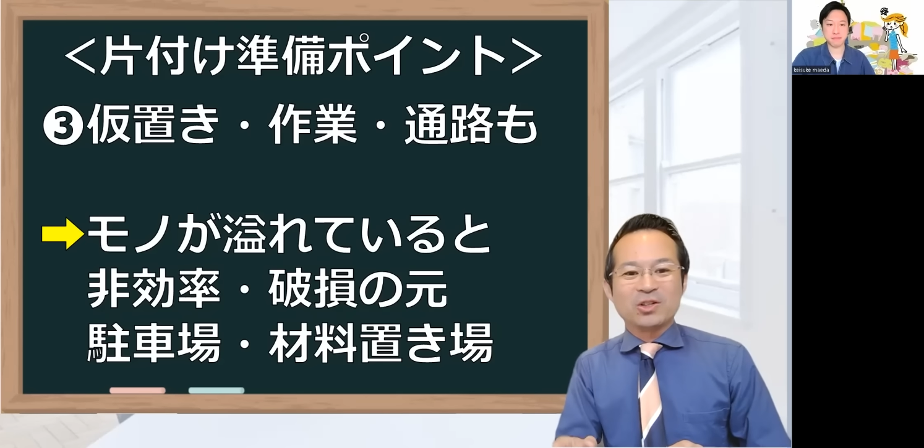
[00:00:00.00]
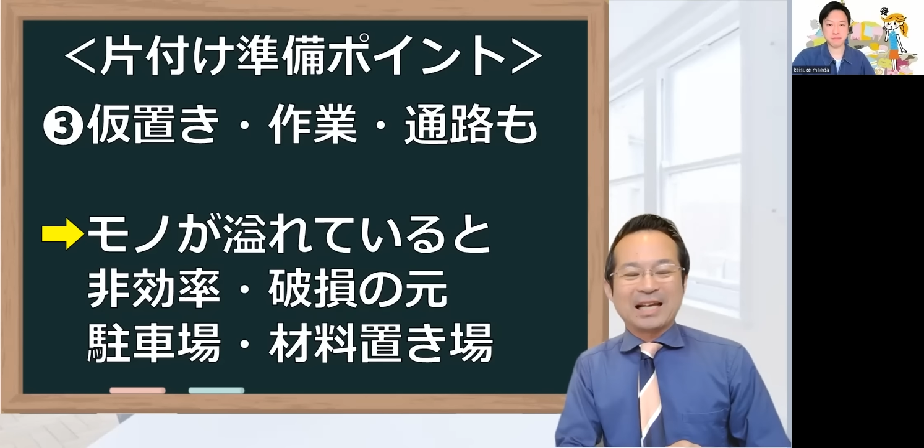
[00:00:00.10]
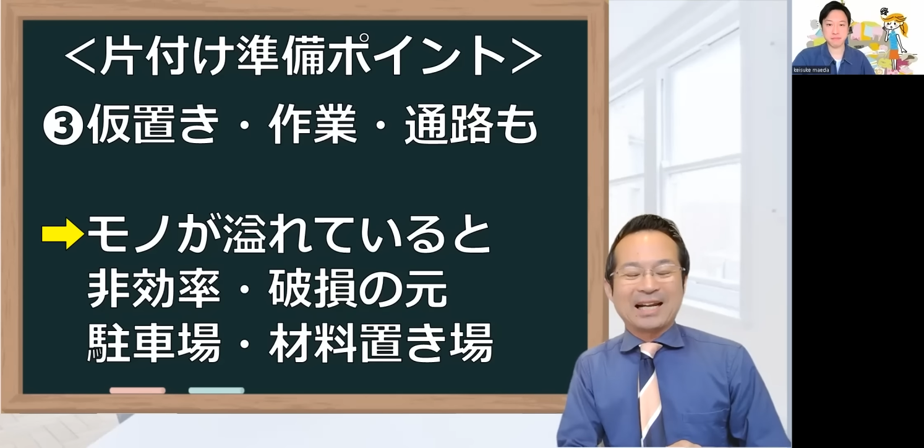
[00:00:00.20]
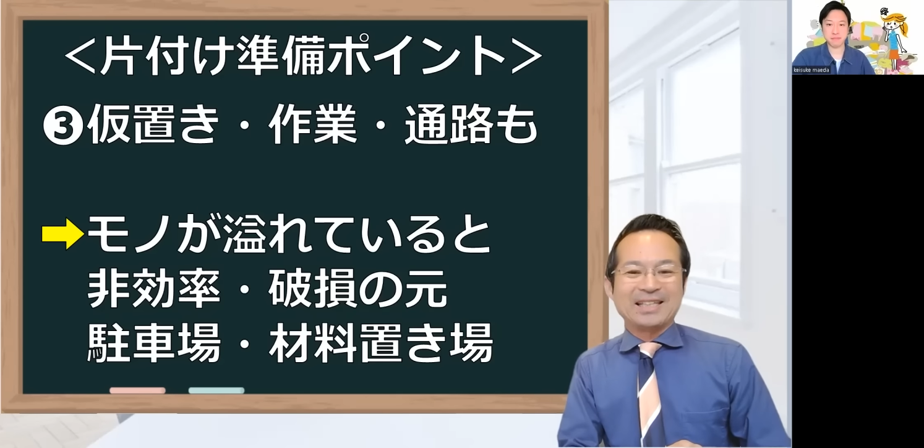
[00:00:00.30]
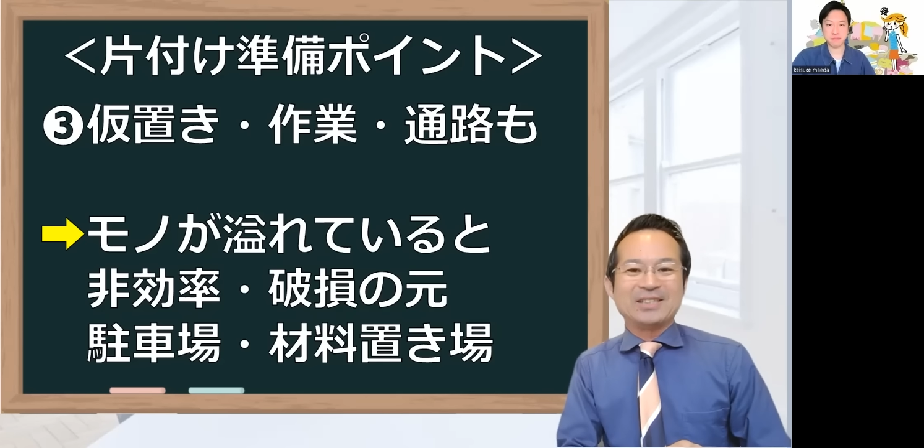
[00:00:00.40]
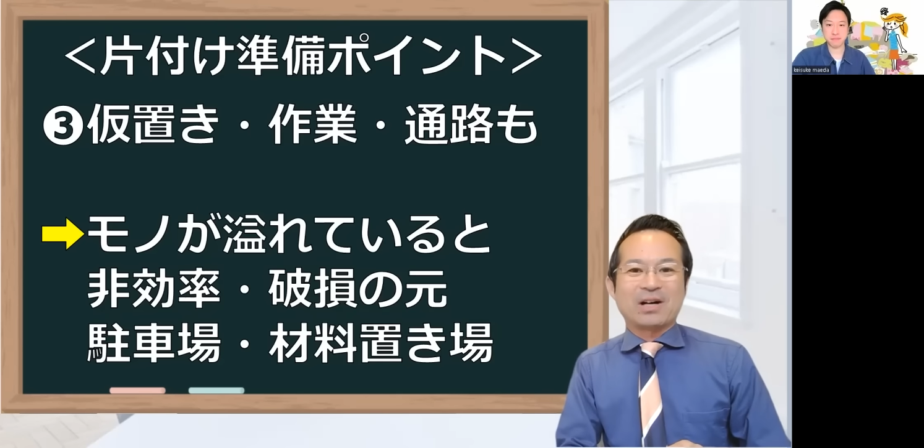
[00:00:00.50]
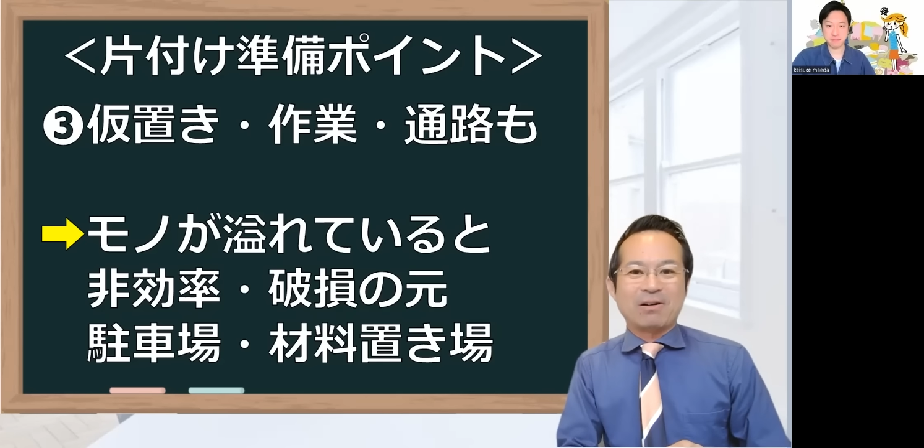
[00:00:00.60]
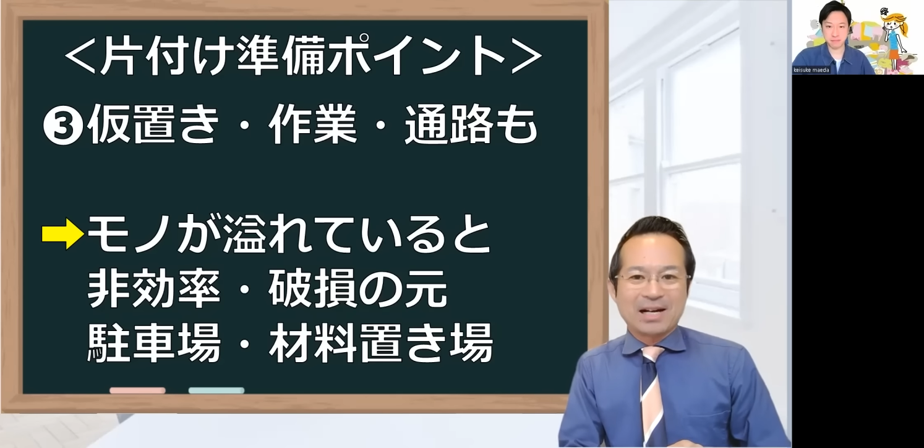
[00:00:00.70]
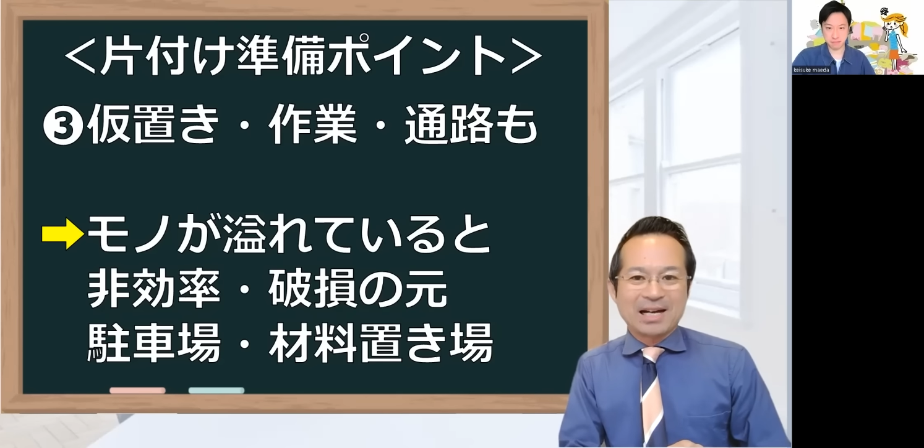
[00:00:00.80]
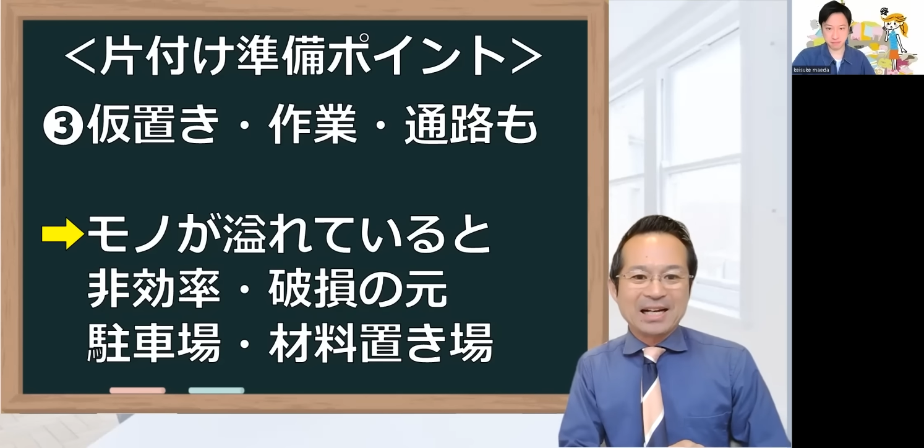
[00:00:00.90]
置いたらいいの
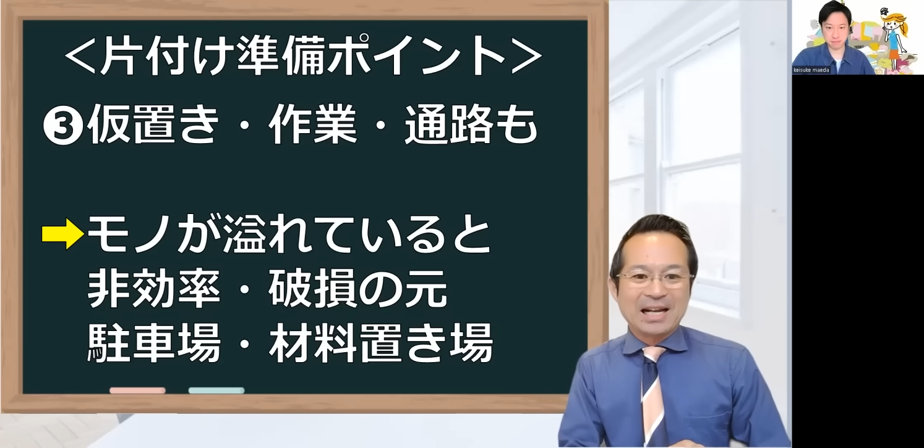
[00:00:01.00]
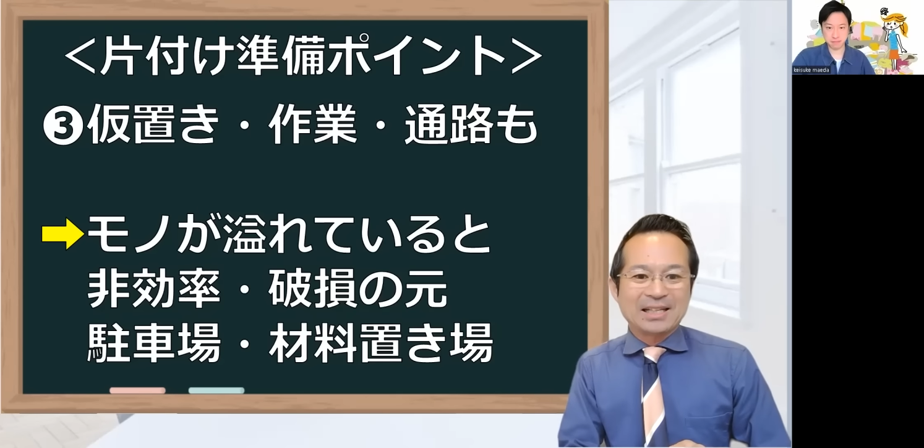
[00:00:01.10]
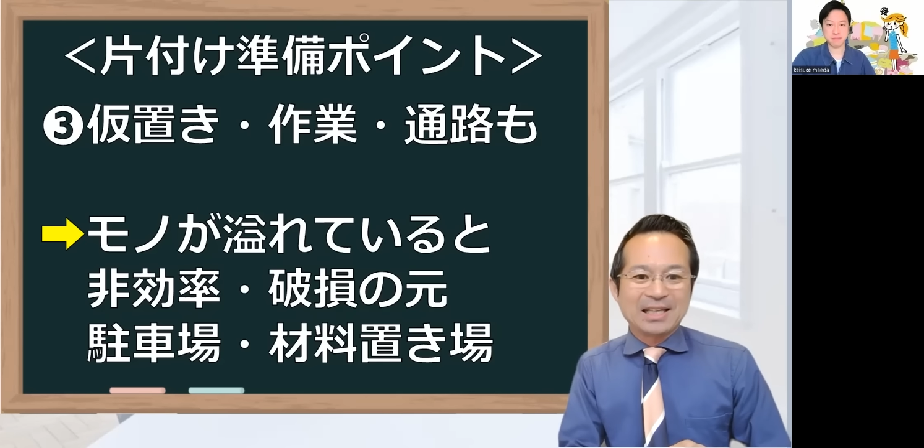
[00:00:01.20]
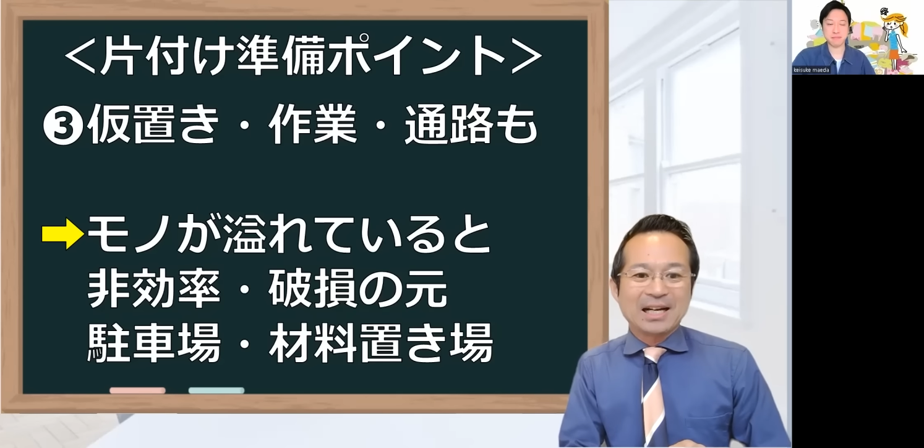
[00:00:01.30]
かわからない。